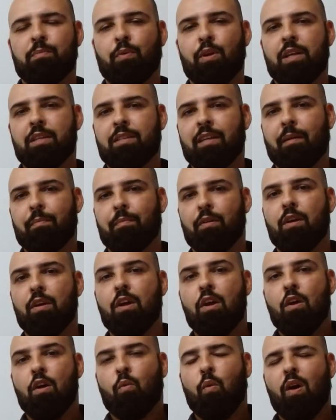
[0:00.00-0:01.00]
Por exemplo,
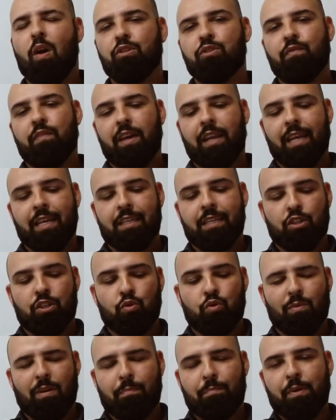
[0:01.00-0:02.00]
qual a diferença de
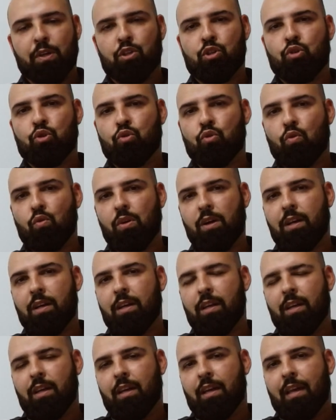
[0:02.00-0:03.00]
uma
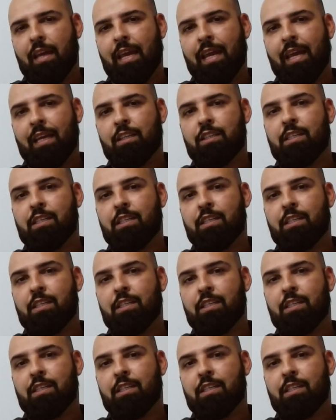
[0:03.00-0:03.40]
pessoa é,